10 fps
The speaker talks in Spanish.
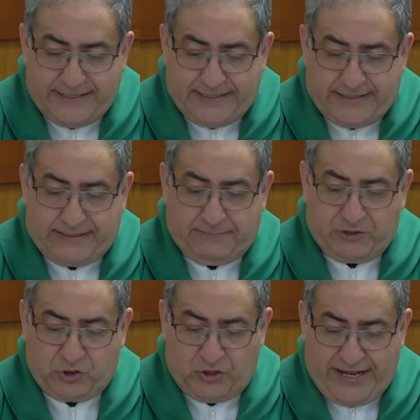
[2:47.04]
Este
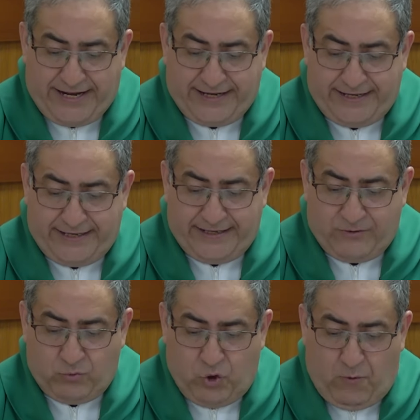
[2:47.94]
personaje,
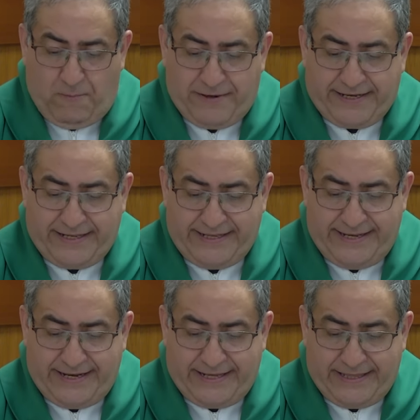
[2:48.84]
un hombre que
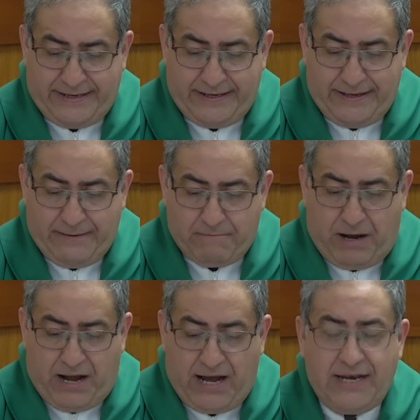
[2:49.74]
llega de
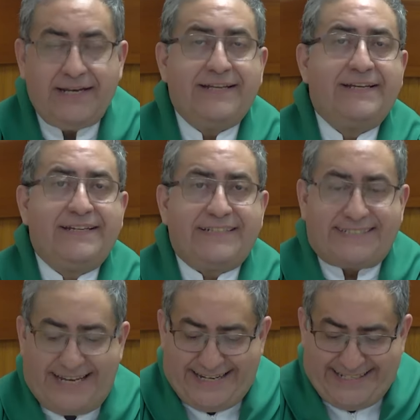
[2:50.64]
Baal
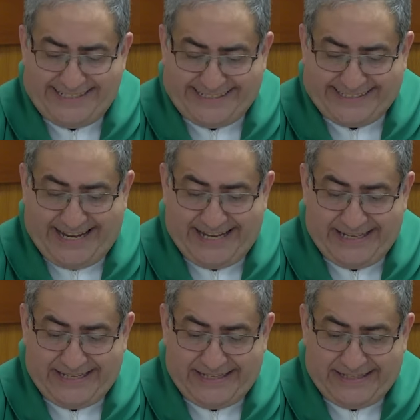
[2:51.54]
Salisa
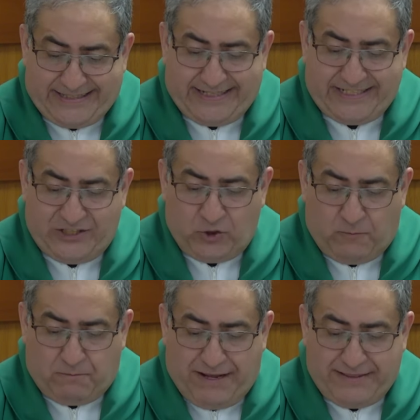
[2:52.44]
trayendo
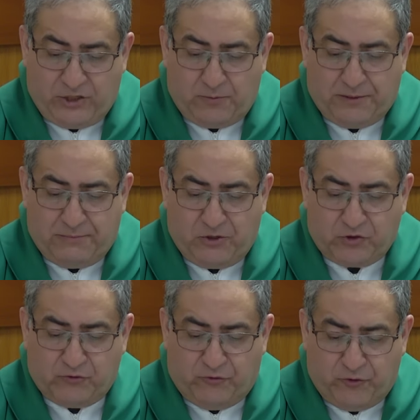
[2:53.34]
pan de los
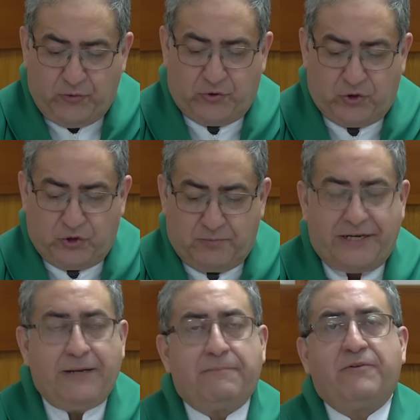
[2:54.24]
primeros frutos
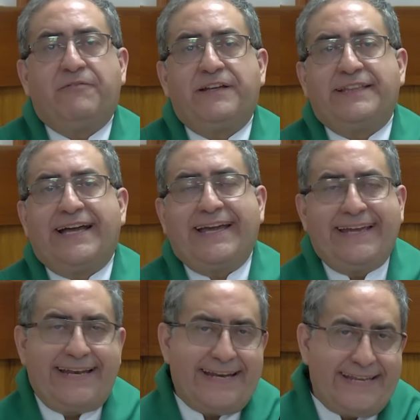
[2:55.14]
para el profeta
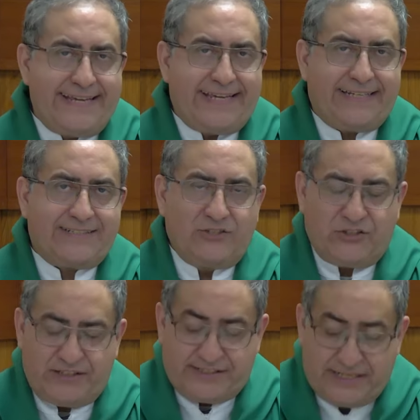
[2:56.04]
Elías, nos
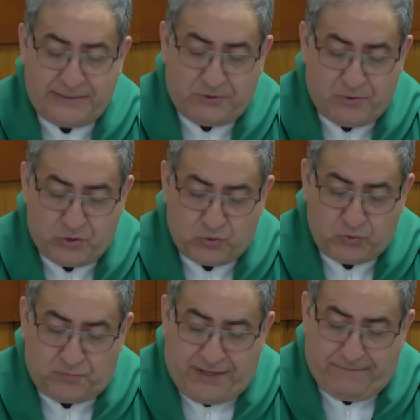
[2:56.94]
dice, lleva
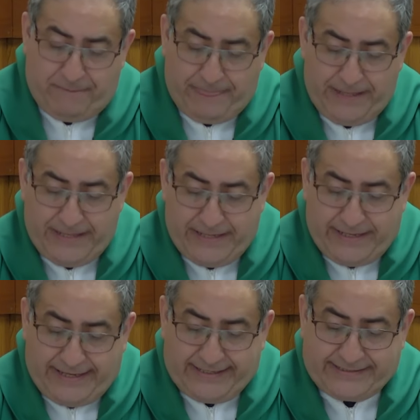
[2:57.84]

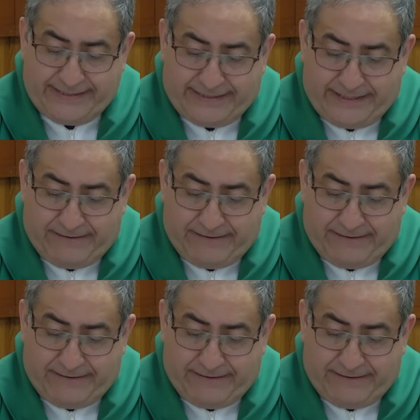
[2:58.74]
etc.